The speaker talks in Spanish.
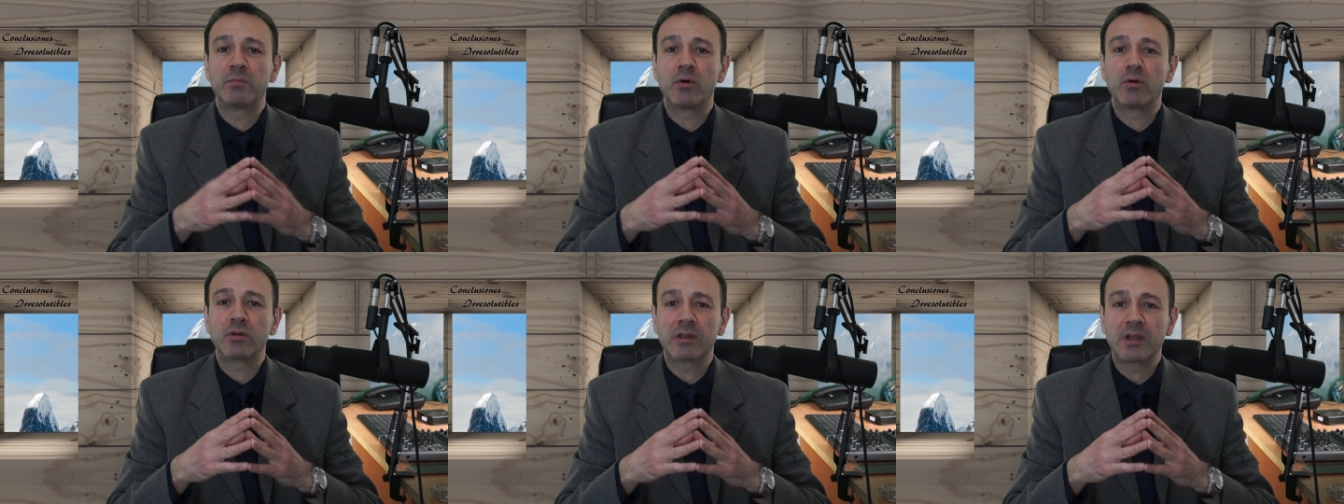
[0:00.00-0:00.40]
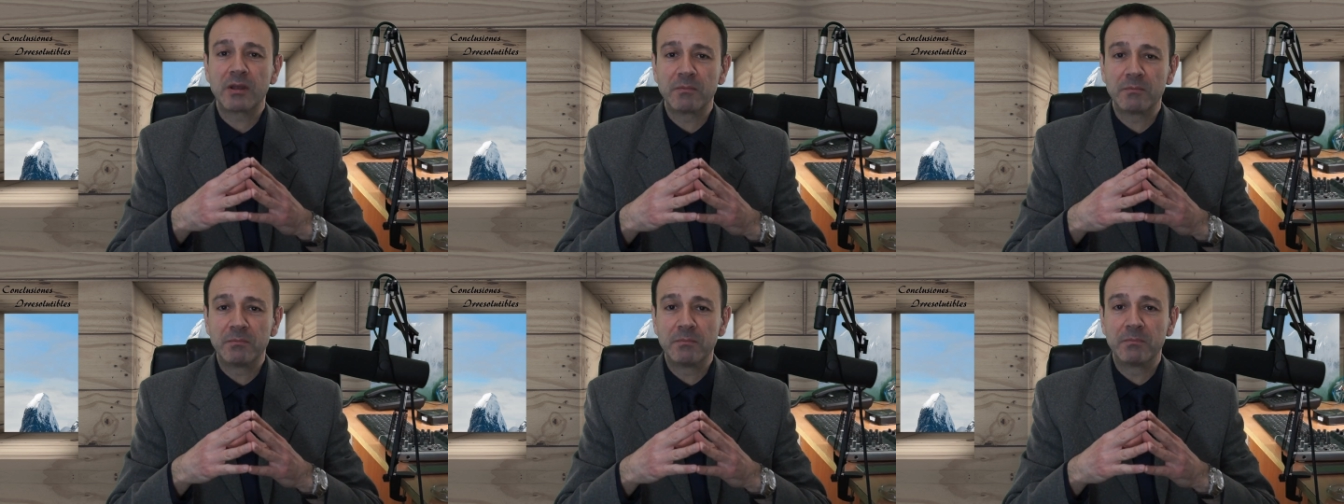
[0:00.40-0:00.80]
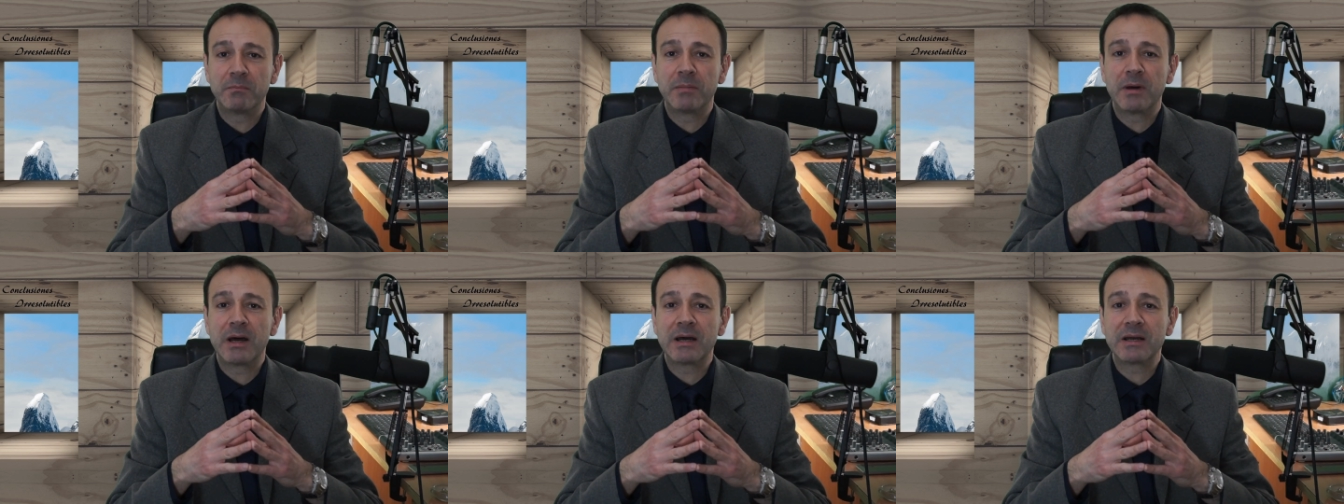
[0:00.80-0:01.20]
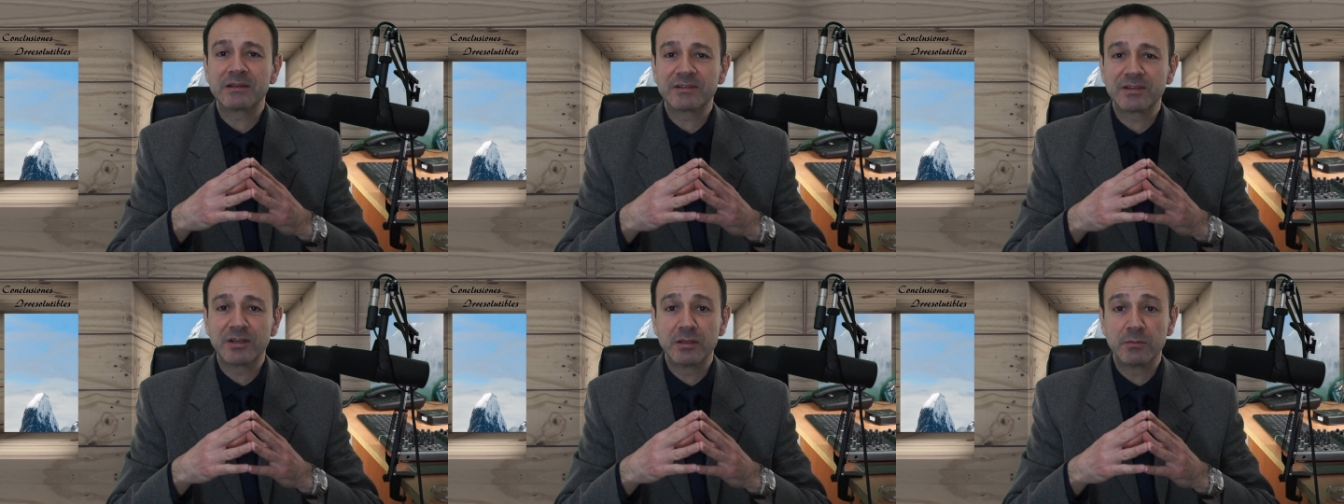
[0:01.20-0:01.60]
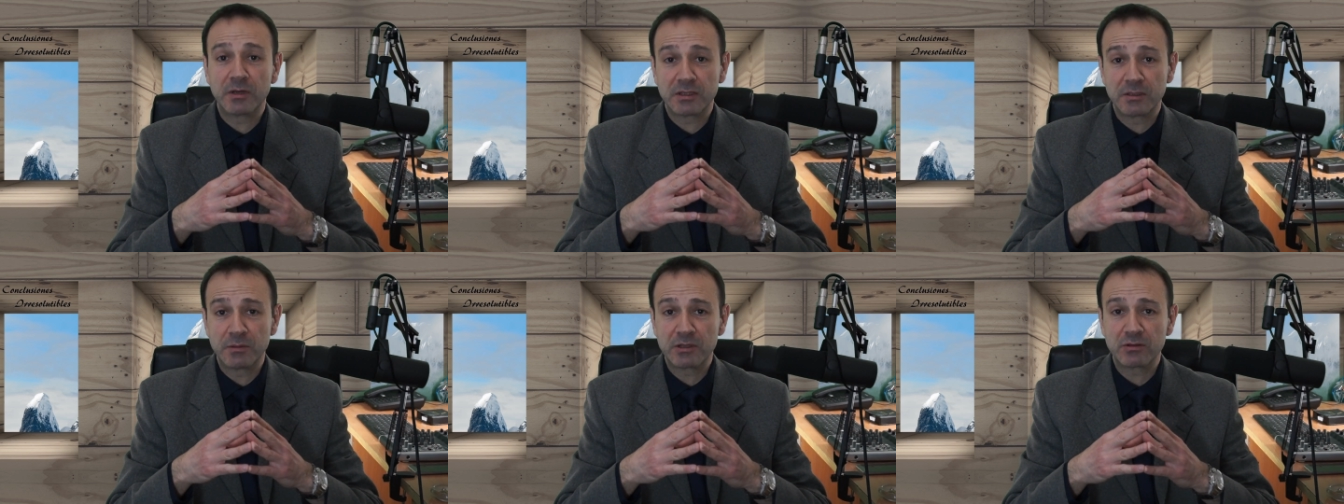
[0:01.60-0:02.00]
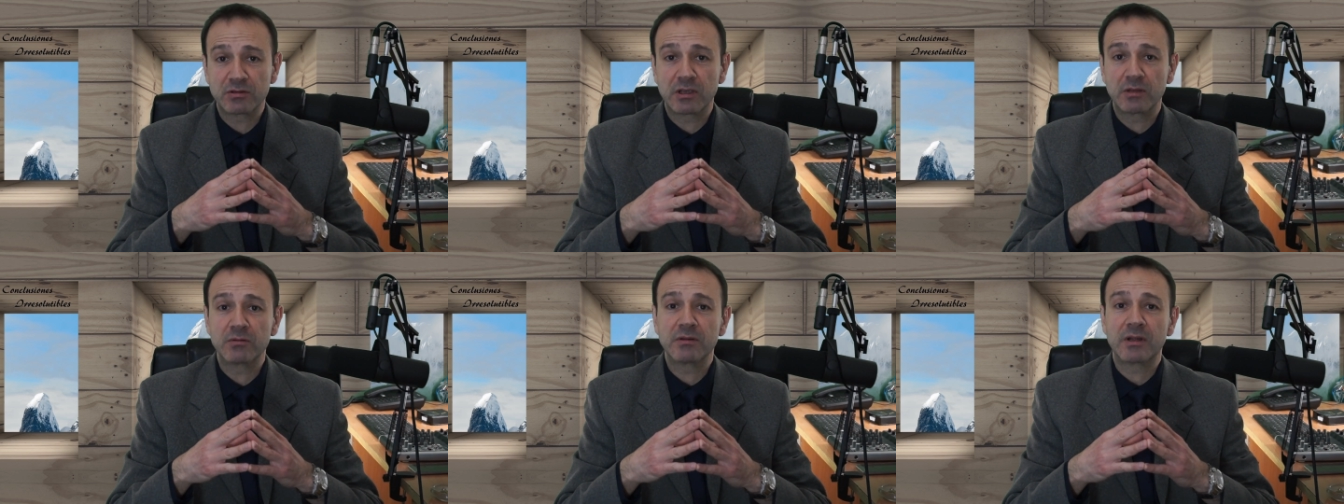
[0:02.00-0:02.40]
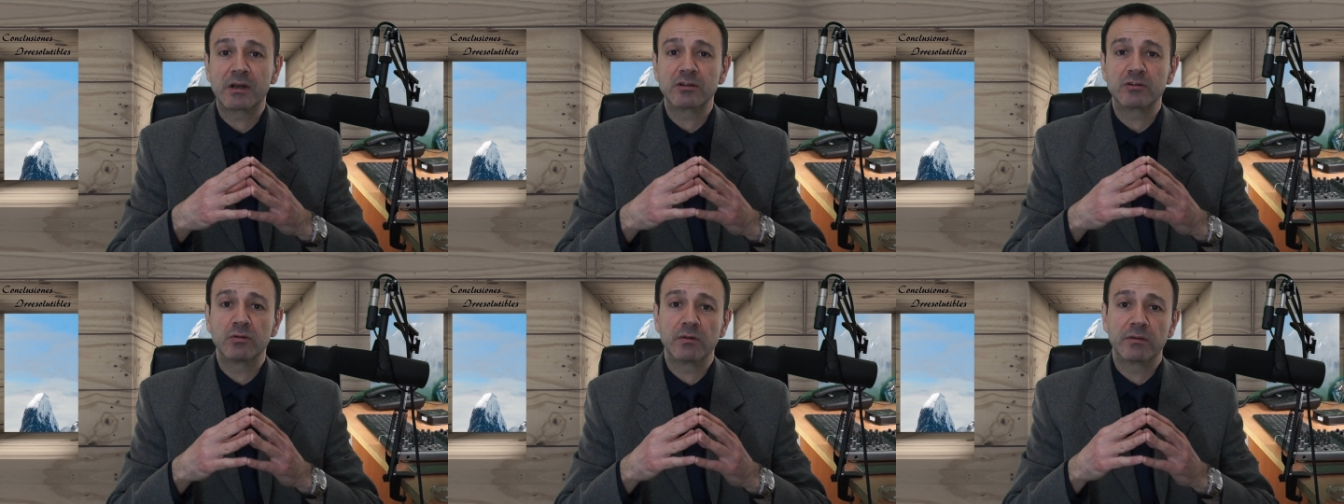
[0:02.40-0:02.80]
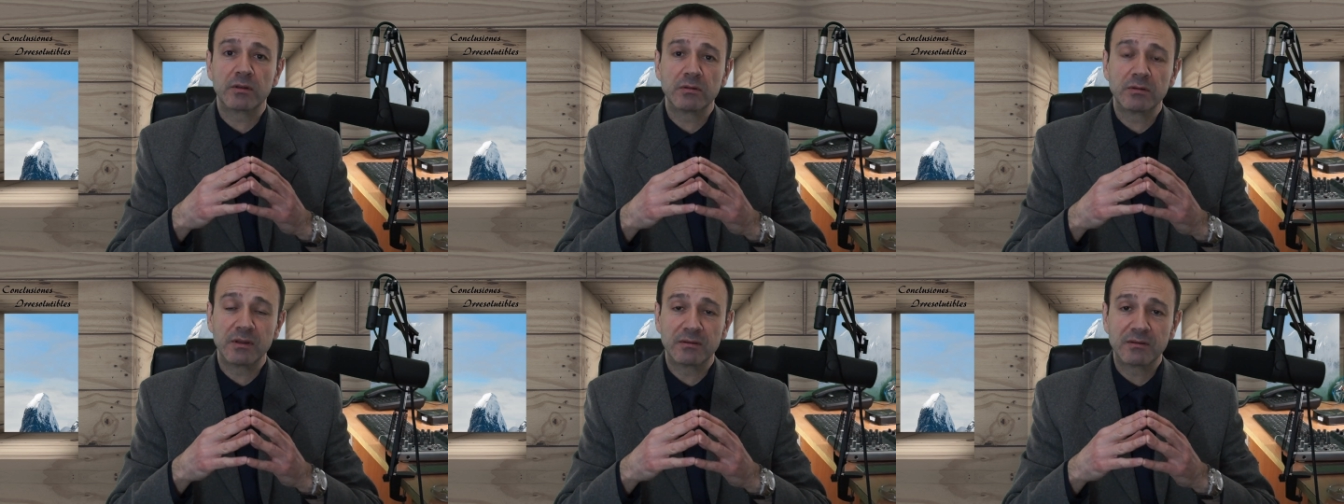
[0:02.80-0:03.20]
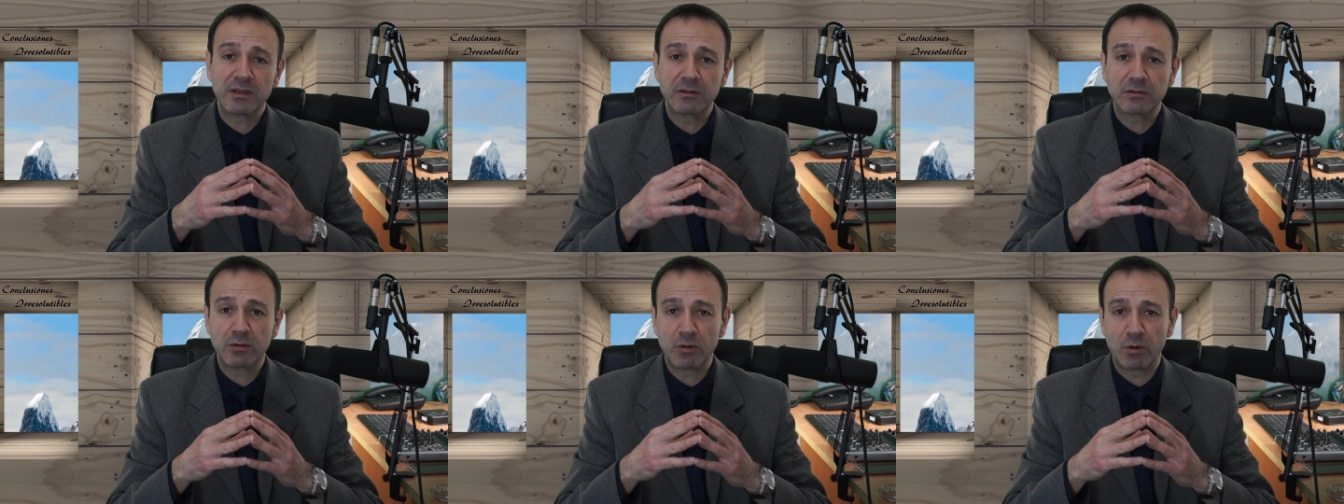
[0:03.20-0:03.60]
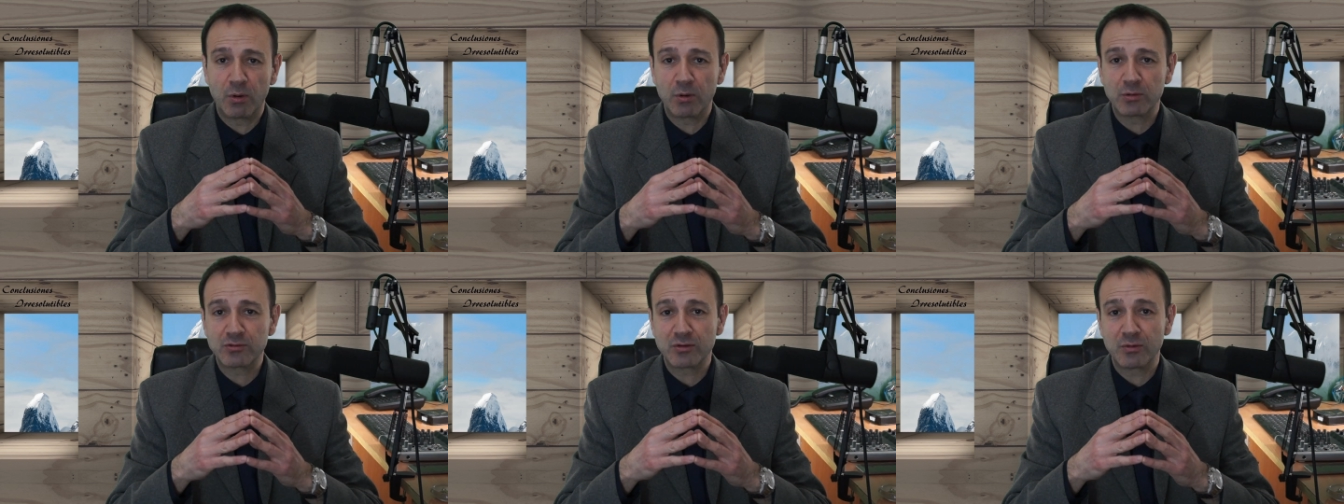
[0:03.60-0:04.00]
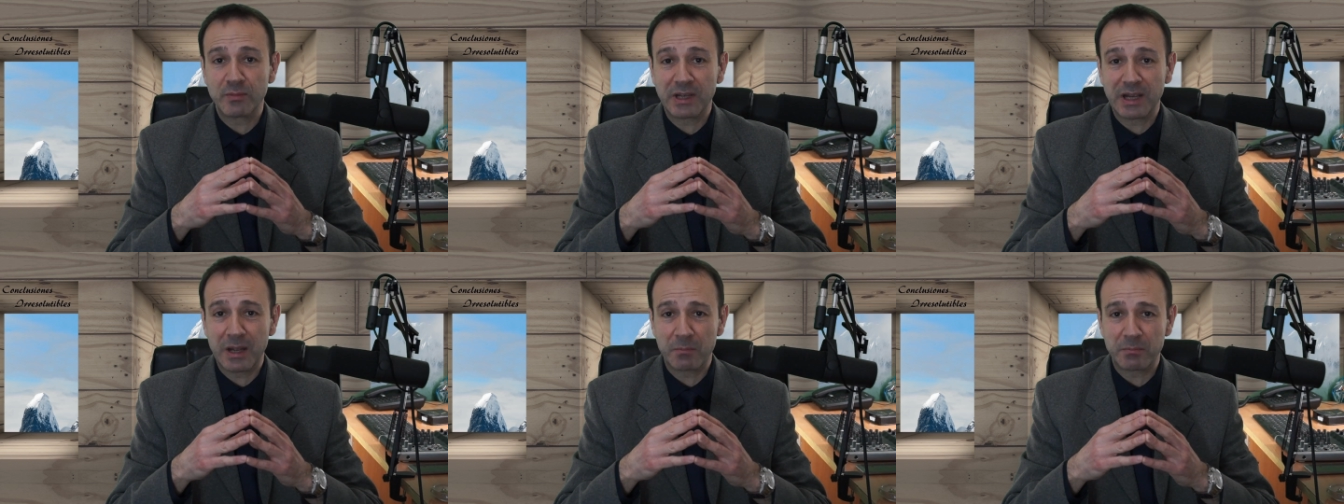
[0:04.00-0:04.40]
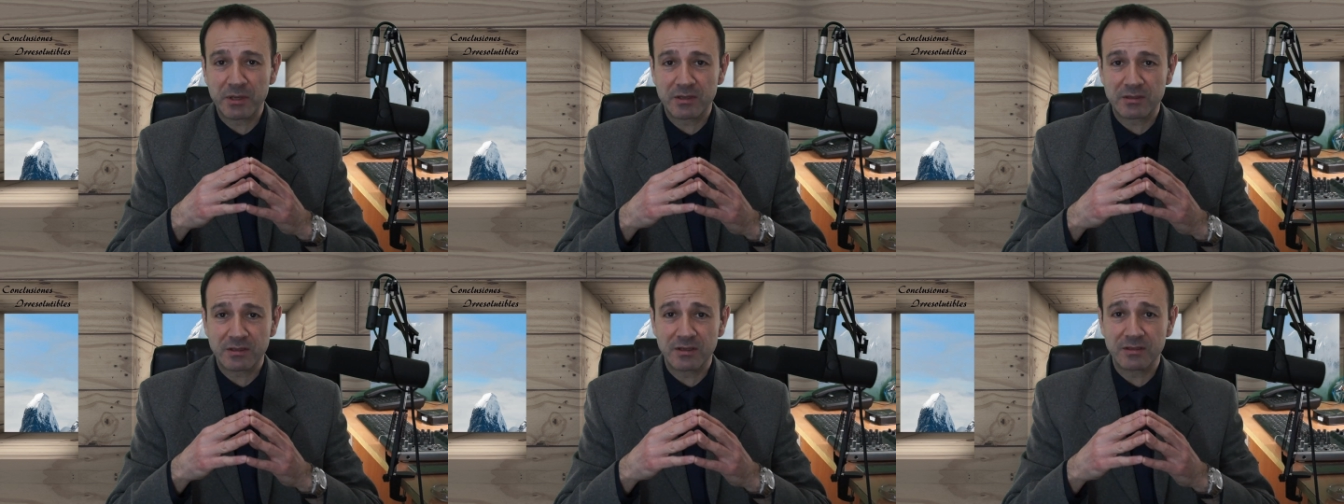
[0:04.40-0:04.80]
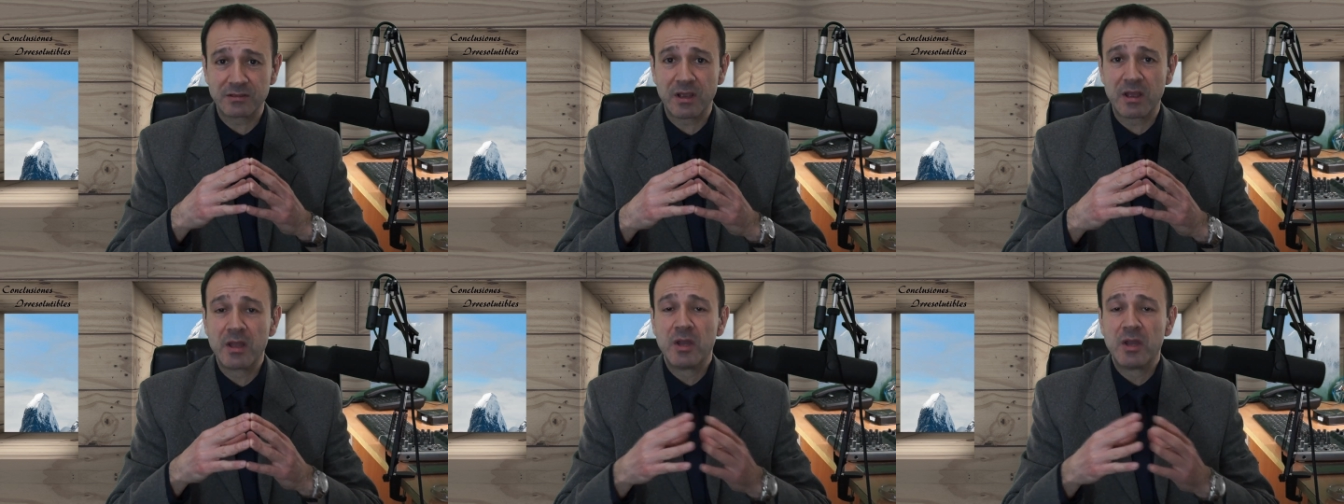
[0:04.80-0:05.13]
porque va a ser ni más ni menos que de una resolución de 108 megapíxeles.